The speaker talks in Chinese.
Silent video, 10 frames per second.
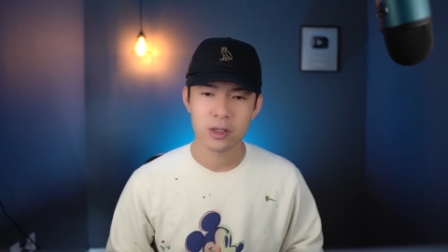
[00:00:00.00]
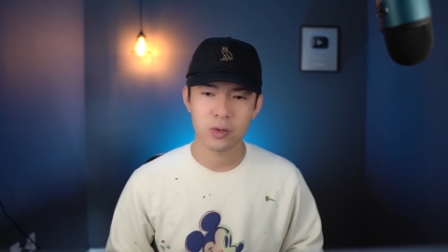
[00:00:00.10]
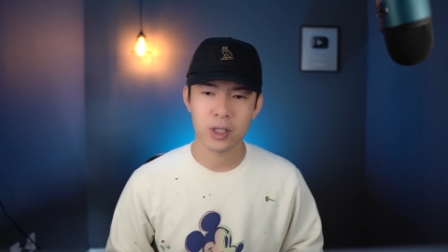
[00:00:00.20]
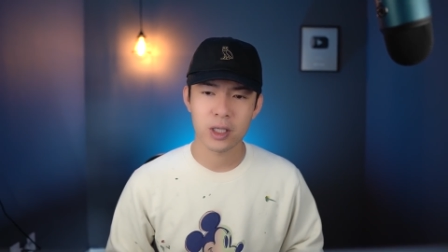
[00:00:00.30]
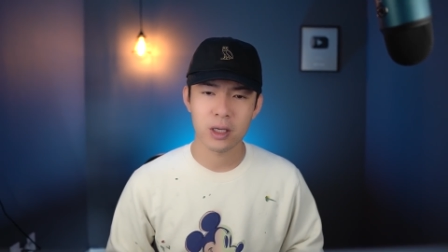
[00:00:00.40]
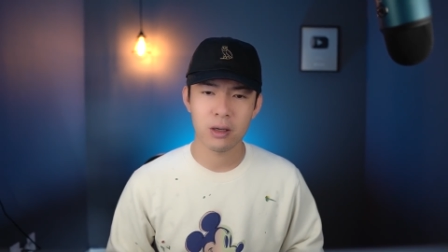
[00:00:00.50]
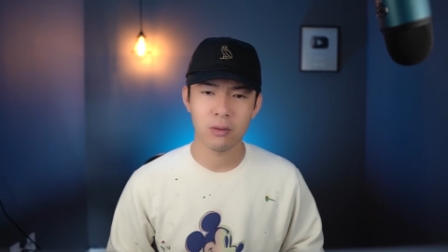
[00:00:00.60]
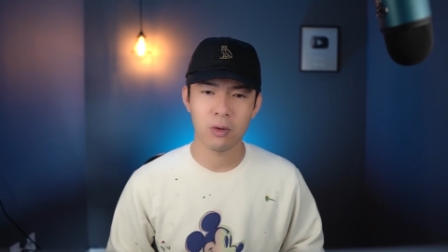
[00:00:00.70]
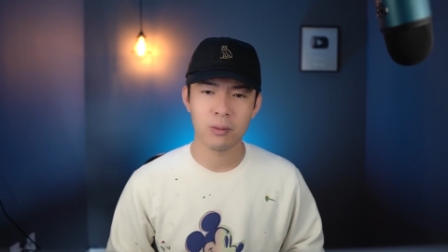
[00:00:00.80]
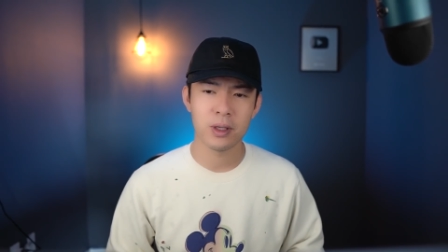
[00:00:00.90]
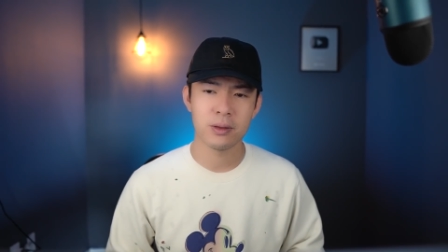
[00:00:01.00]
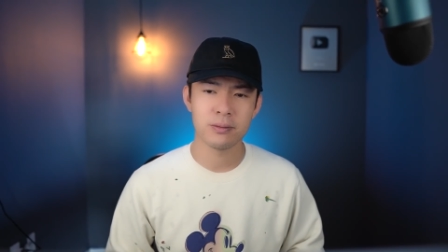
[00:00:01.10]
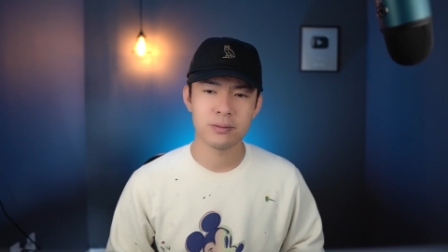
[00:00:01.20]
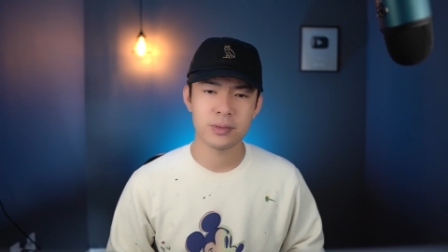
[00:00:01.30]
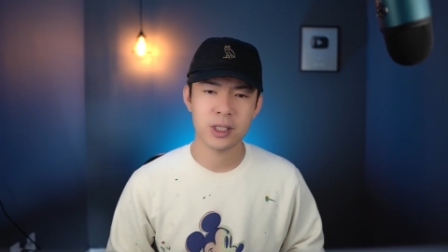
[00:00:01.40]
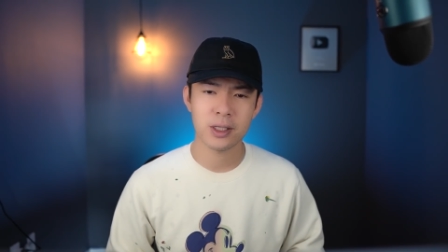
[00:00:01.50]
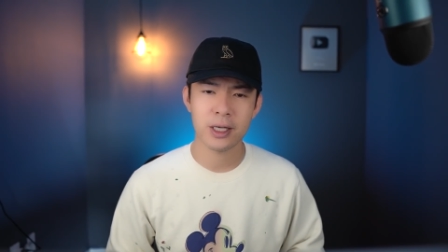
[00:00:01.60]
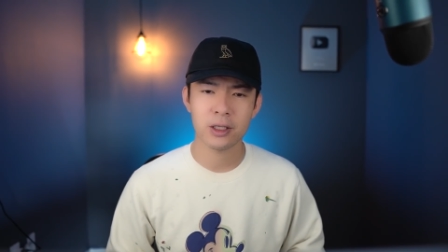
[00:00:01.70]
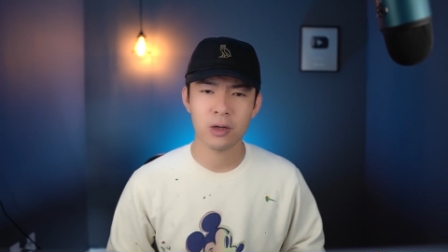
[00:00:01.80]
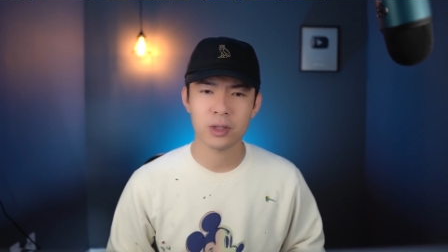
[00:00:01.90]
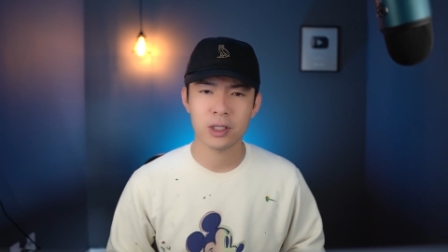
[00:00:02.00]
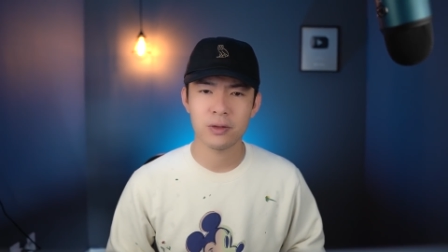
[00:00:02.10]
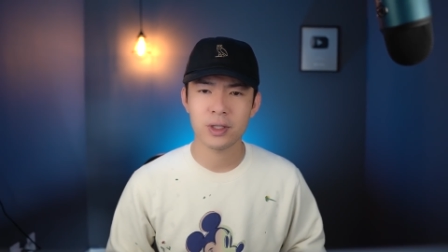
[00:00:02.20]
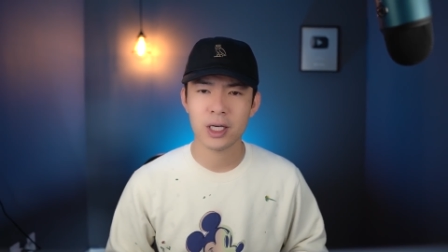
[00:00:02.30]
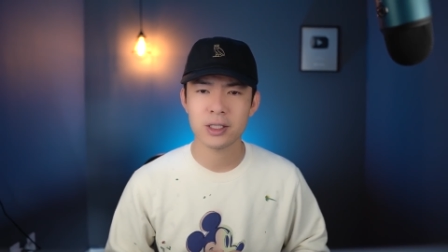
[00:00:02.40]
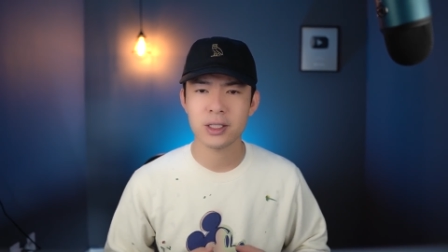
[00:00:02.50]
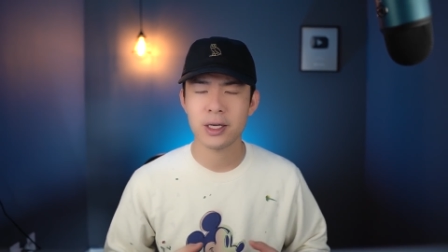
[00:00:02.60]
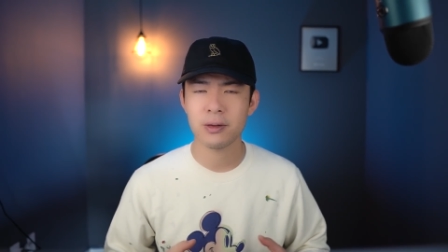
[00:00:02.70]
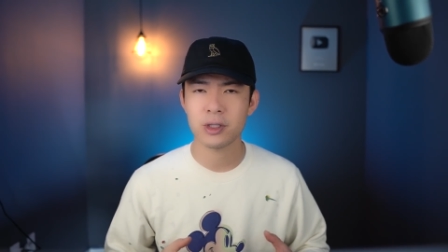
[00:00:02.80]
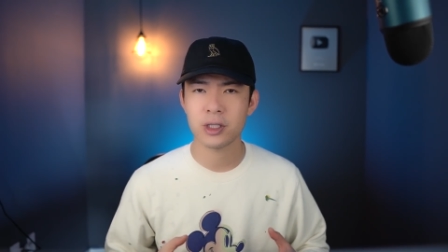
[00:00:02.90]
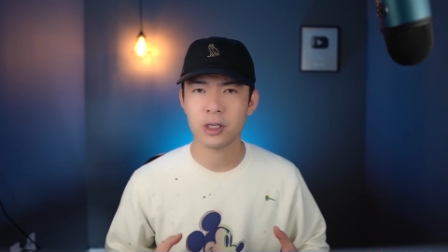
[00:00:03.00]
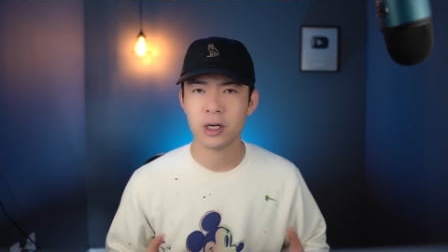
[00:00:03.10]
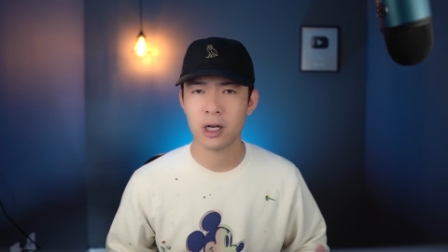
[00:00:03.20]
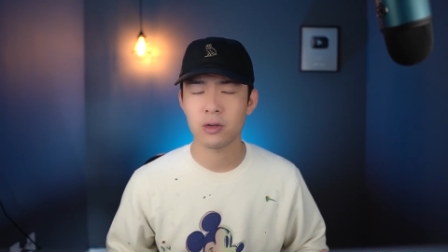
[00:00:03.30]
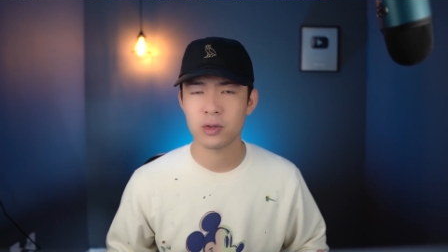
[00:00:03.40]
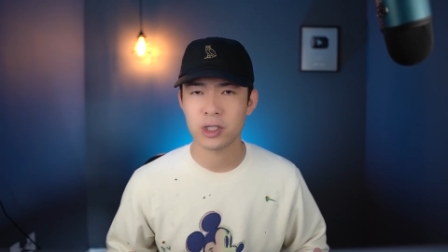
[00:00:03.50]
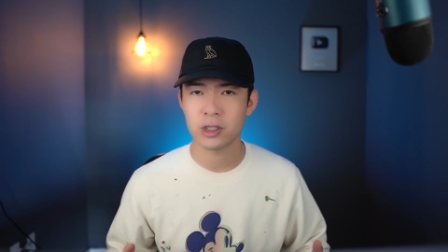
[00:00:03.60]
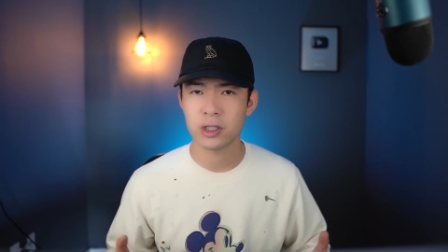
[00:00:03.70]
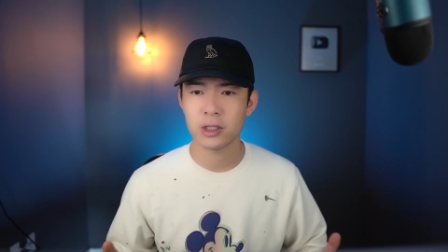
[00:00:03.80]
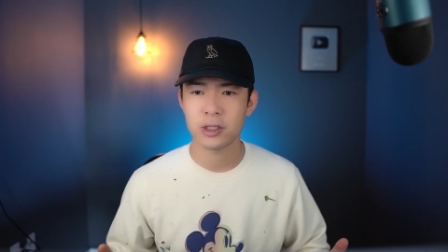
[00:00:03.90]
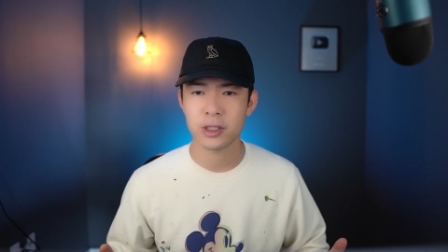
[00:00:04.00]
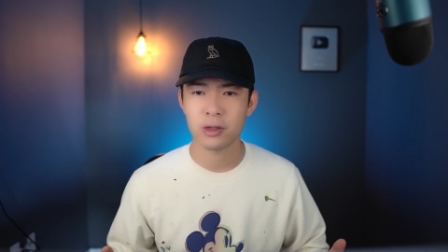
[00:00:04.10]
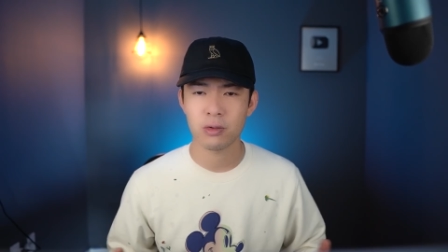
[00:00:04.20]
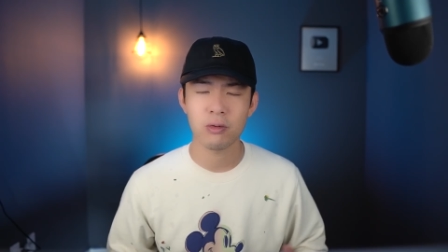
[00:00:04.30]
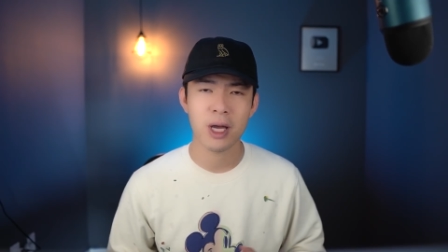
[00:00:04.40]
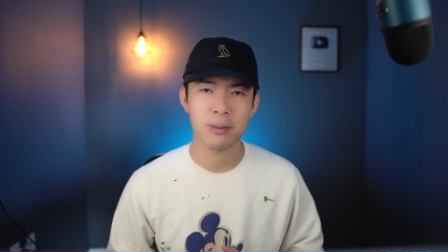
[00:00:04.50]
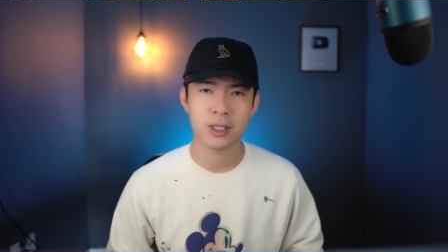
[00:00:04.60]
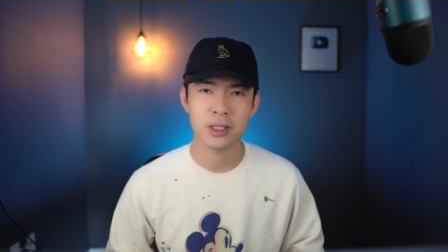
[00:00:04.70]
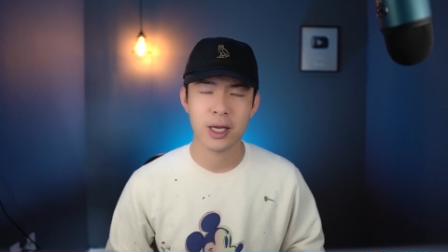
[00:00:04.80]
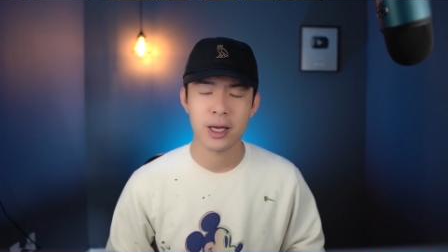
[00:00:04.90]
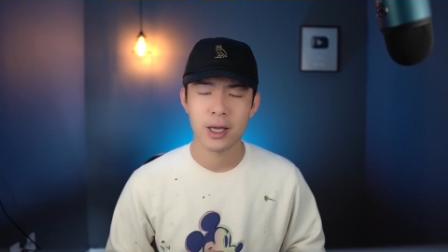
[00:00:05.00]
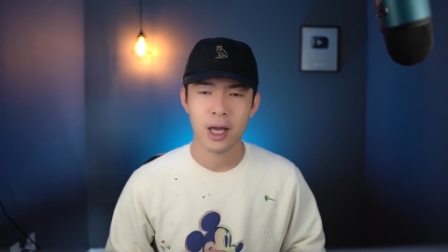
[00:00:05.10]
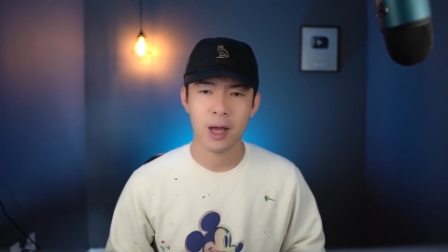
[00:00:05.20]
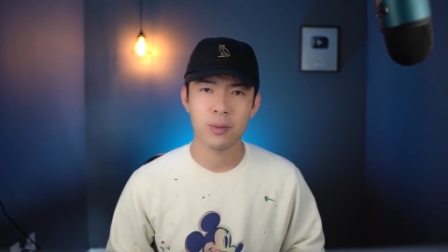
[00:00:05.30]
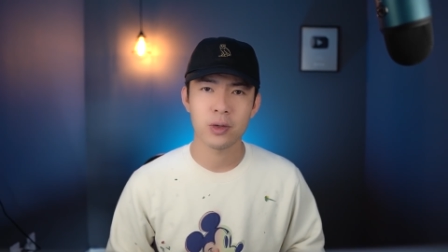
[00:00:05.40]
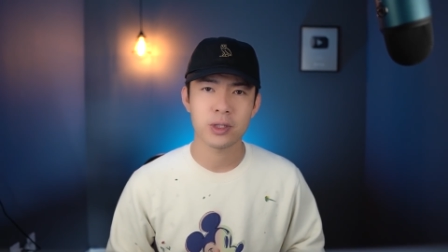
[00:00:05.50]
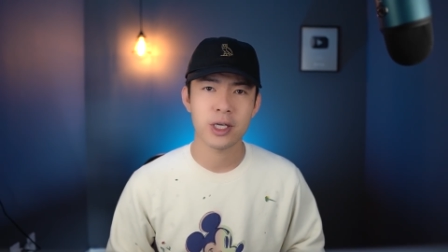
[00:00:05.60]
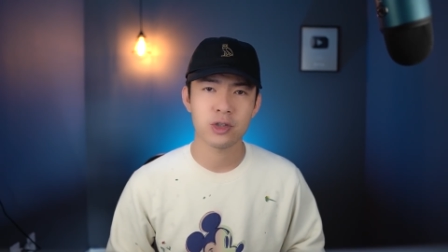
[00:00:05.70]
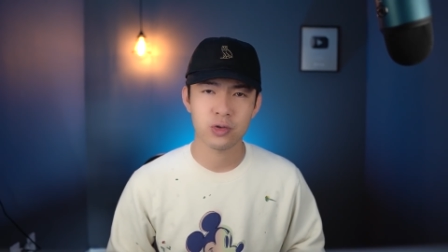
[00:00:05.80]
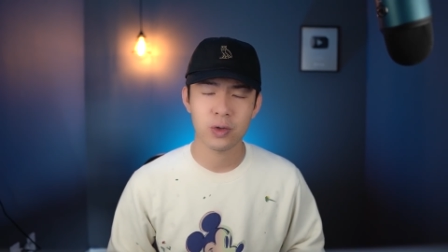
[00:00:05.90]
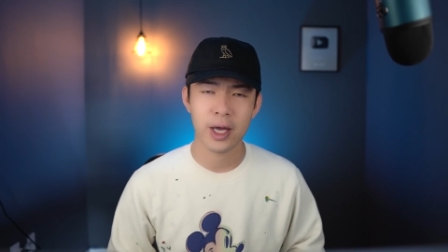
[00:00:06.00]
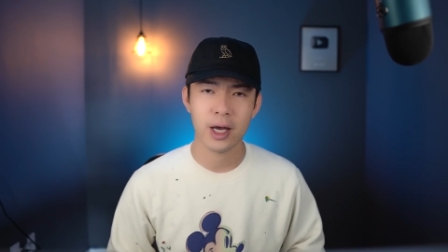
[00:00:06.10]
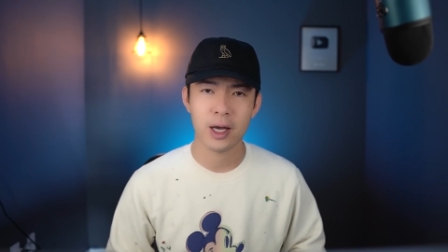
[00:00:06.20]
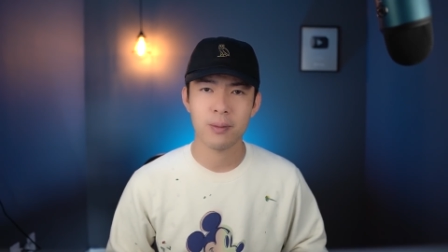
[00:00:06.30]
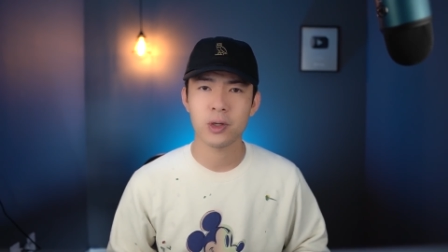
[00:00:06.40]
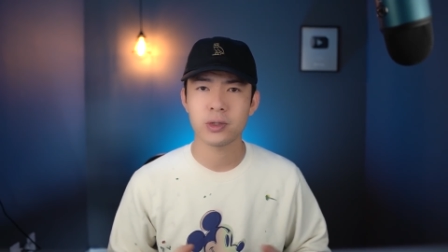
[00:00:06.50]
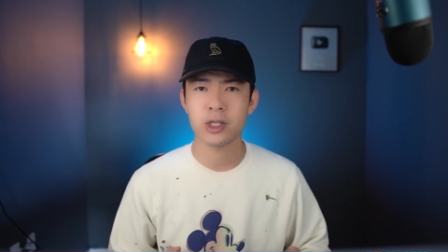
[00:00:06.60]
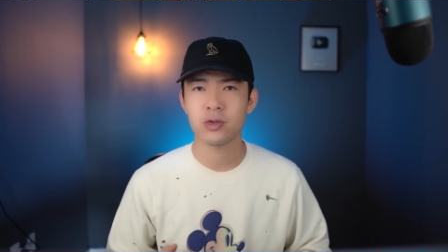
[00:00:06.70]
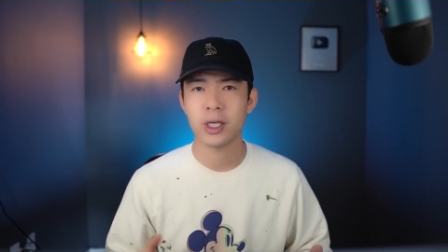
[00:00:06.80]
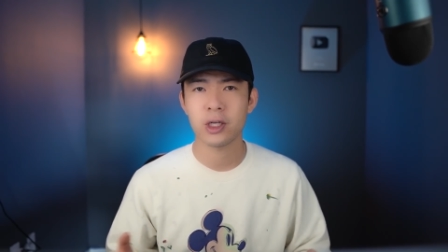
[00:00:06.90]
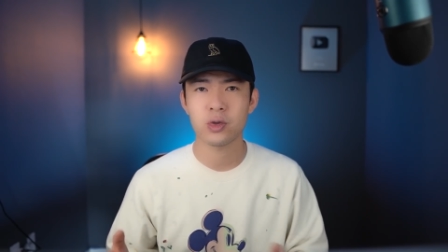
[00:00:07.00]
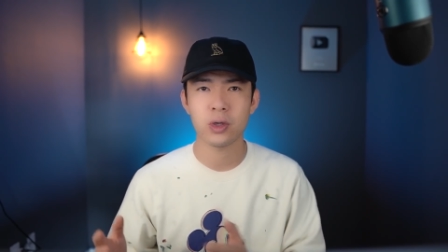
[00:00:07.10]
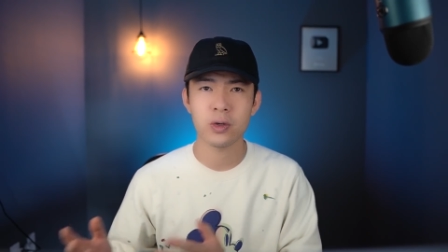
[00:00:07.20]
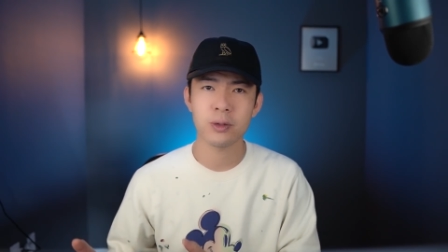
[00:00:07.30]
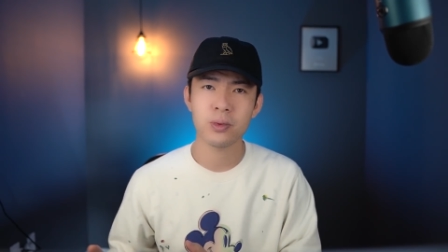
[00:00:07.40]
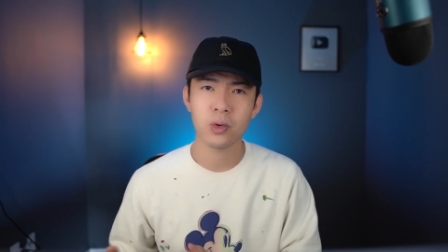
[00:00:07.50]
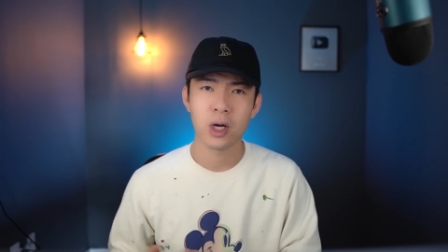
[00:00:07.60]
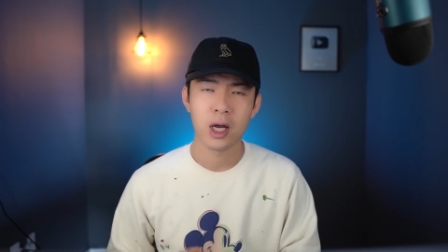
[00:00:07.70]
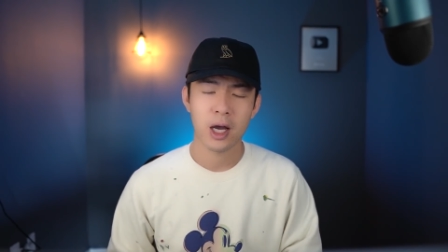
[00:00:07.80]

所以呢，我们现在到底，因为它现在这个 Cardano 整个的这个 Roadmap 现在还没有再出来啊，还没有再出来到最后一步。